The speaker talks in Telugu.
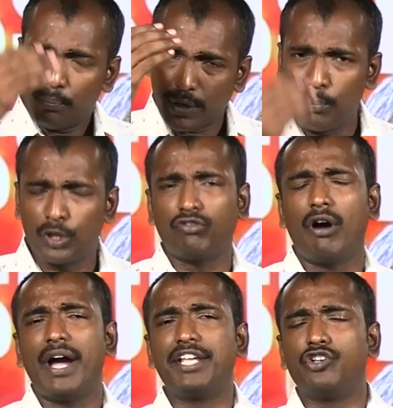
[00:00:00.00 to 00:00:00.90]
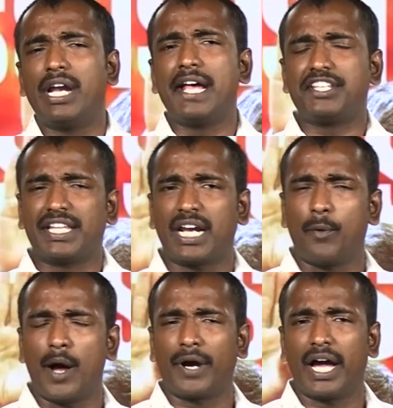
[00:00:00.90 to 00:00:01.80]
ప్రభుత్వ వైద్యులే
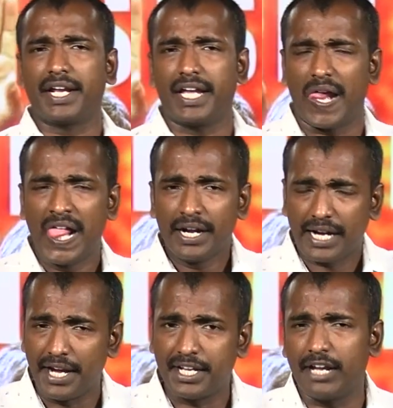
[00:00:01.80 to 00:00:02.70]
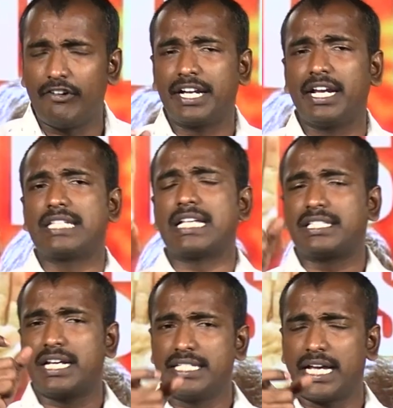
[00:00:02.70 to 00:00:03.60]
చంద్రబాబు గారికి కంటికి వెంటనే
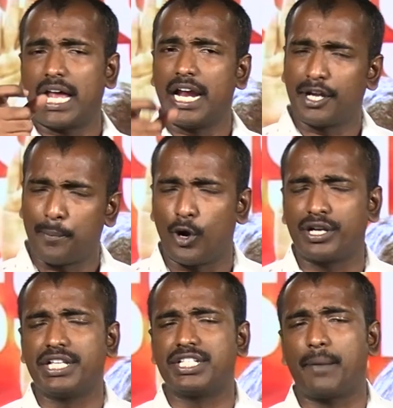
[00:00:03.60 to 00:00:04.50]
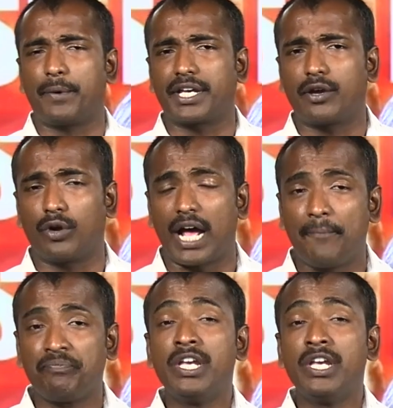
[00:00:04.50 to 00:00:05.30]
సర్జరీ చేయాలని రిపోర్ట్ ఇచ్చినప్పటికీ కూడా